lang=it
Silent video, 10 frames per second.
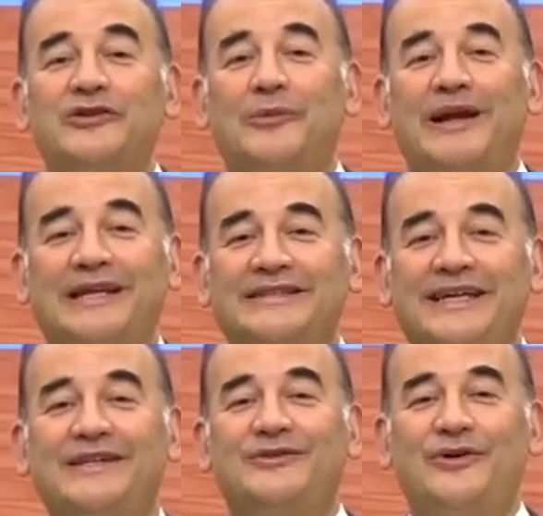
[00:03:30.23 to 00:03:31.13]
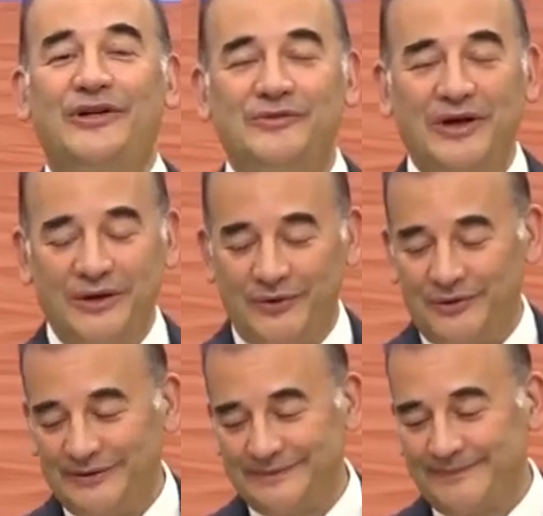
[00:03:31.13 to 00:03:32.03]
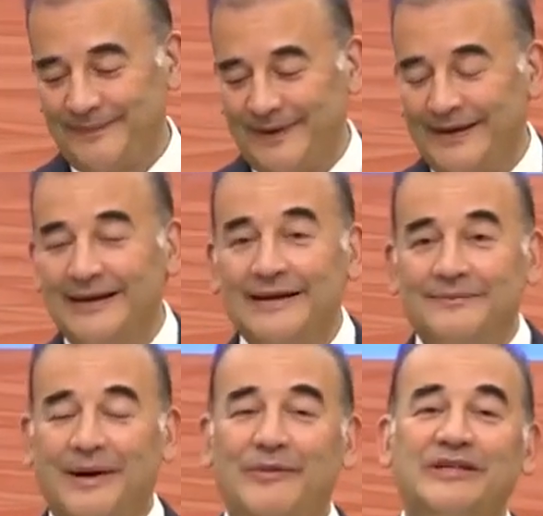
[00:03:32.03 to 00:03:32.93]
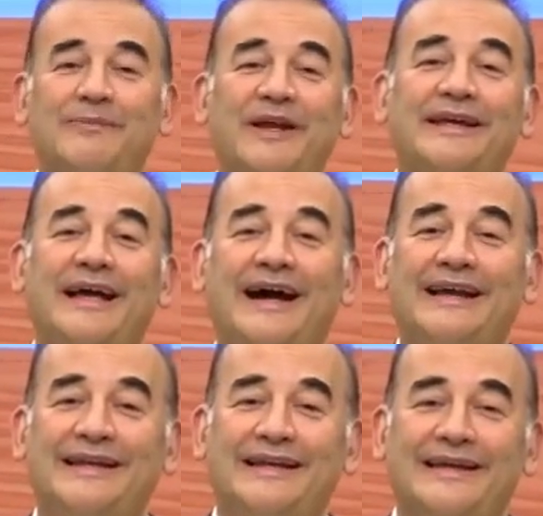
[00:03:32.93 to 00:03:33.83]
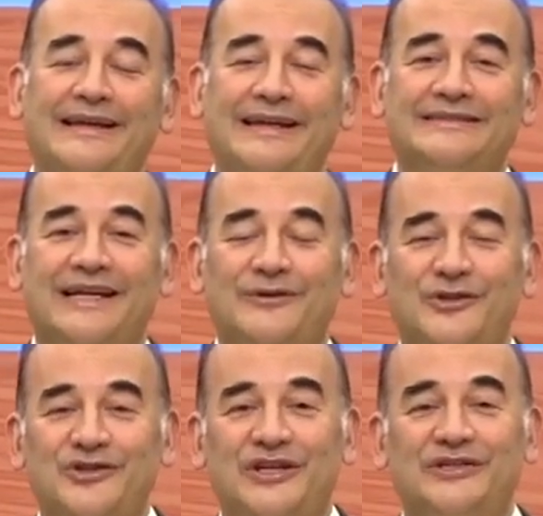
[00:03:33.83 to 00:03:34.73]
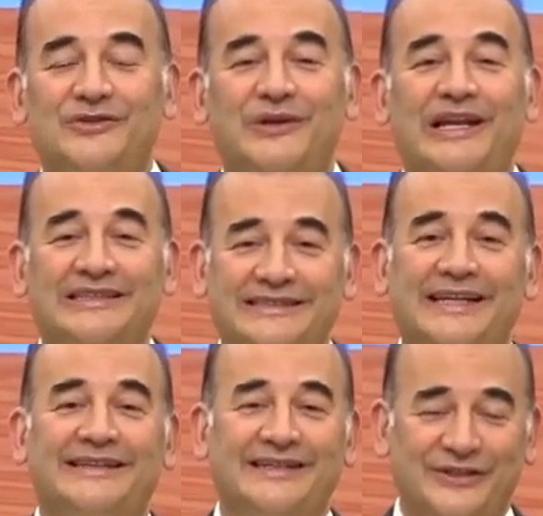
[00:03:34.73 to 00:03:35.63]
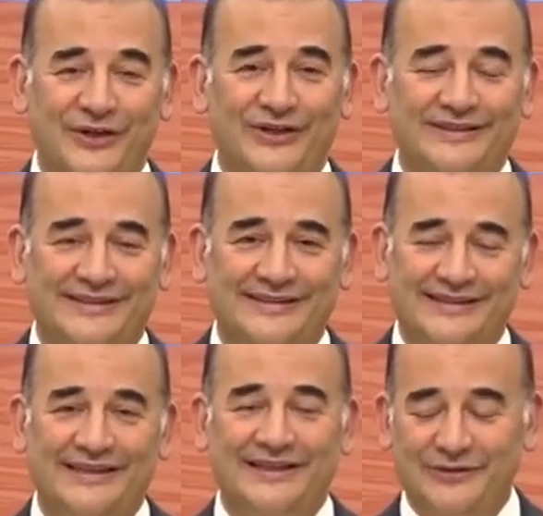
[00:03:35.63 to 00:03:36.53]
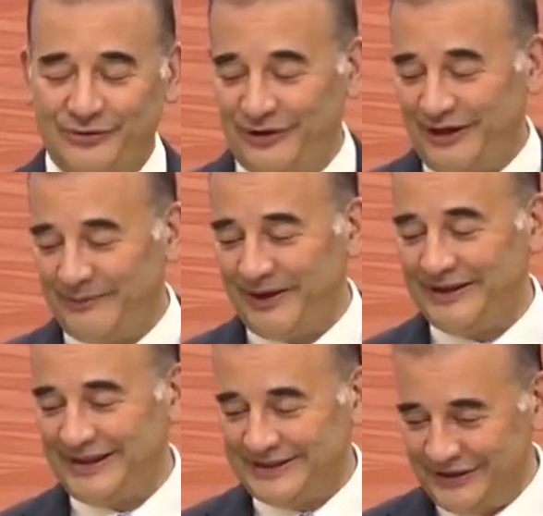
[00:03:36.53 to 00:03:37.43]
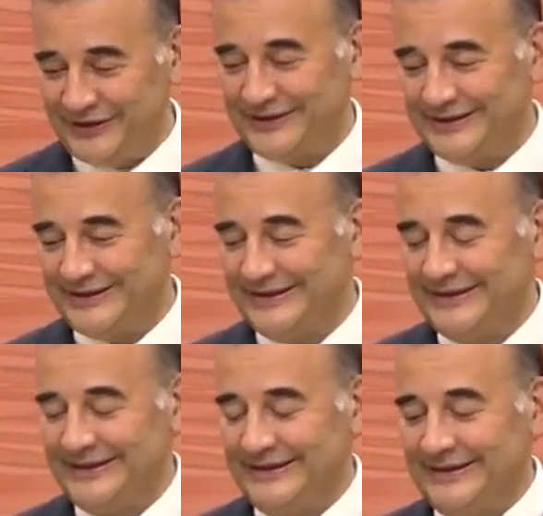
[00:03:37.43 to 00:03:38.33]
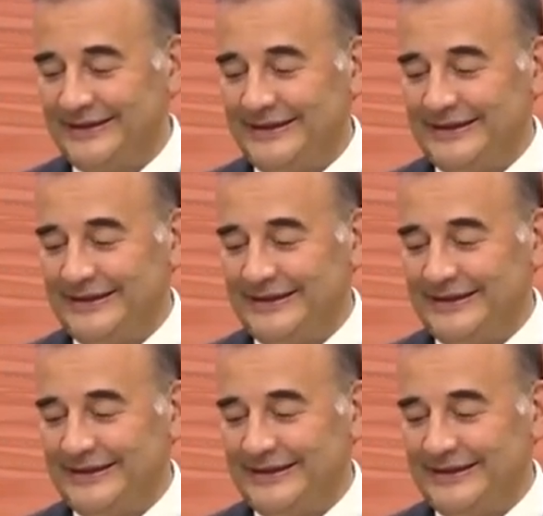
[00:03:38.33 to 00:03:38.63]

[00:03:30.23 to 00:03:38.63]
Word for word: Potete sedervi nuovamente. Predichiamo oggi sulle tentazioni. Questo è il titolo della predica di oggi